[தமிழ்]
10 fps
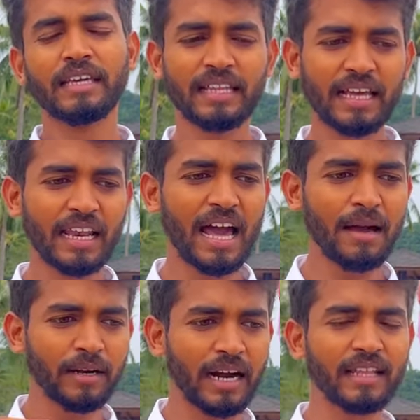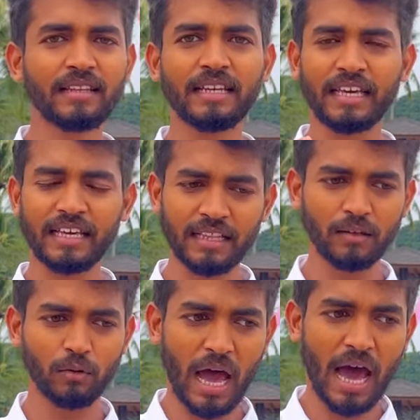இதையெல்லாம் கடந்து நீ
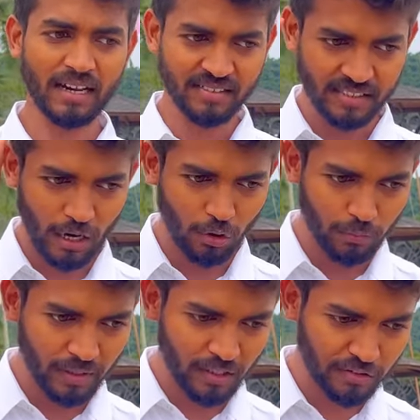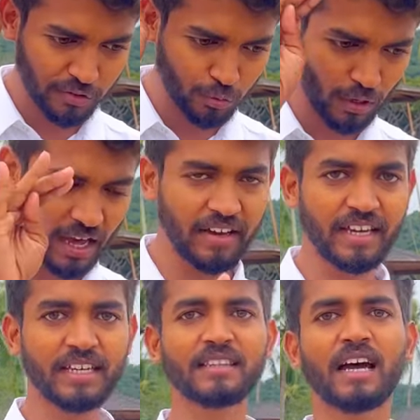எந்த அரசு கவர்மெண்ட் ஸ்கூலாகவே
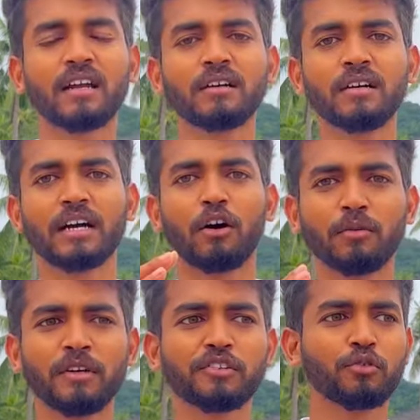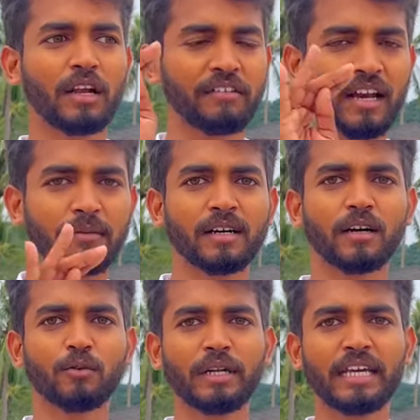இருந்தாலும் கவர்மெண்ட் ஸ்கூலில் வேலை
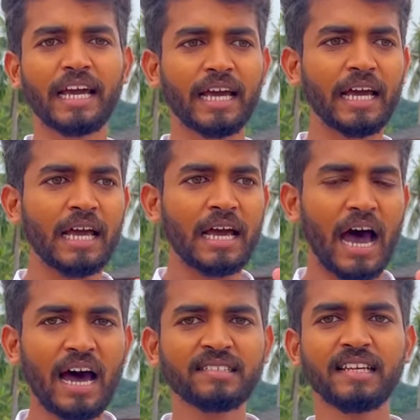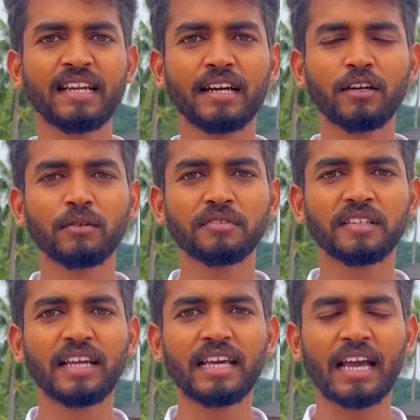பார்க்கக்கூடிய ஆசிரியர்களுக்கும்
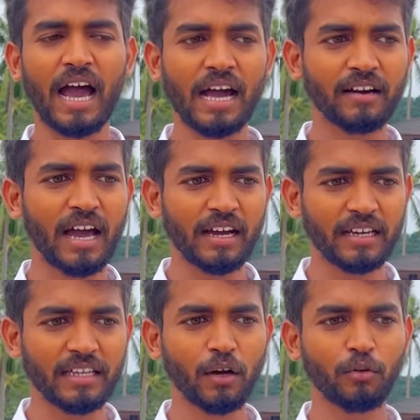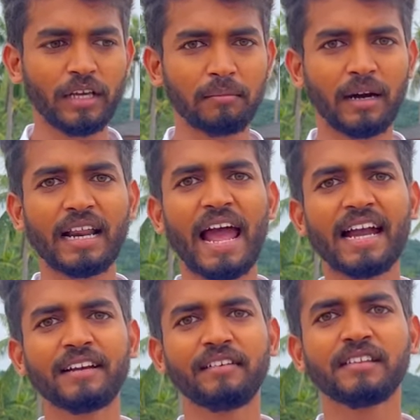சரி அங்கே அங்கே இருக்கக்கூடிய மற்ற
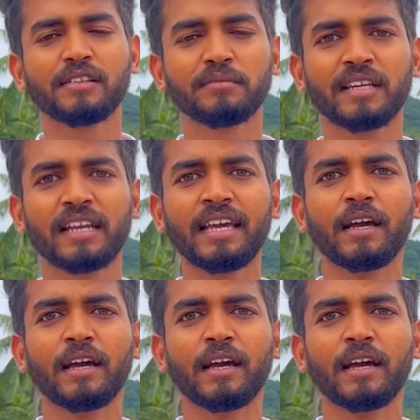ஆக்டிவிட்டீஸ்க்கும் சரி